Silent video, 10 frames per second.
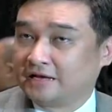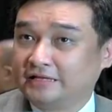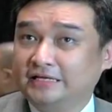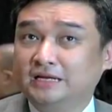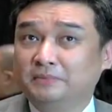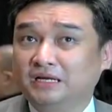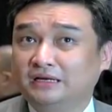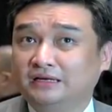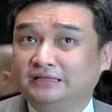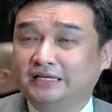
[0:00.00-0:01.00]
Hindi
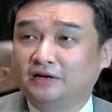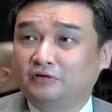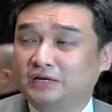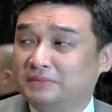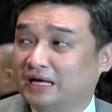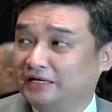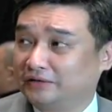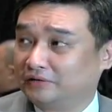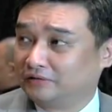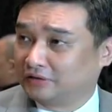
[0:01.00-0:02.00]
naman tinanong ni Manny,
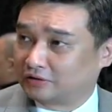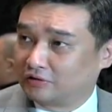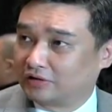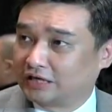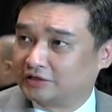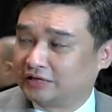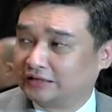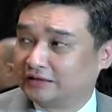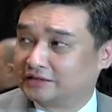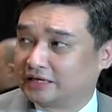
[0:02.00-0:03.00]
no? Nag-congratulate
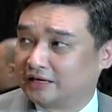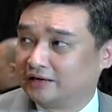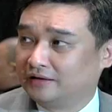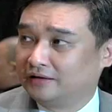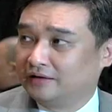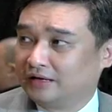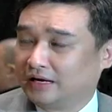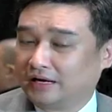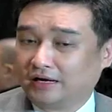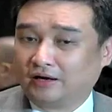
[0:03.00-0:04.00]
lang siya.
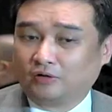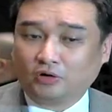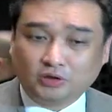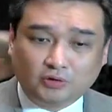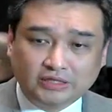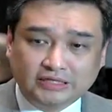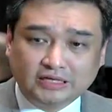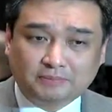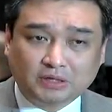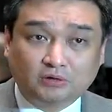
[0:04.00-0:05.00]
Uh, although hindi
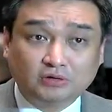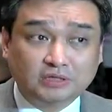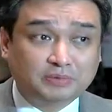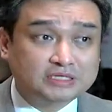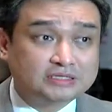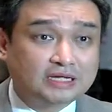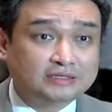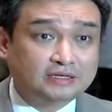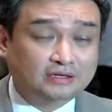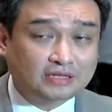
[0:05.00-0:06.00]
napanood ni
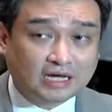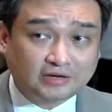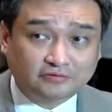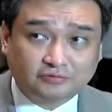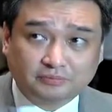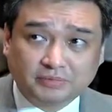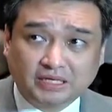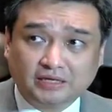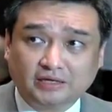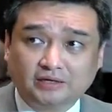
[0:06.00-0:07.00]
Presidente ng live,
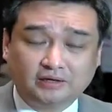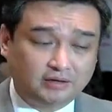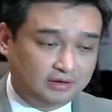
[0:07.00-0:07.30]
may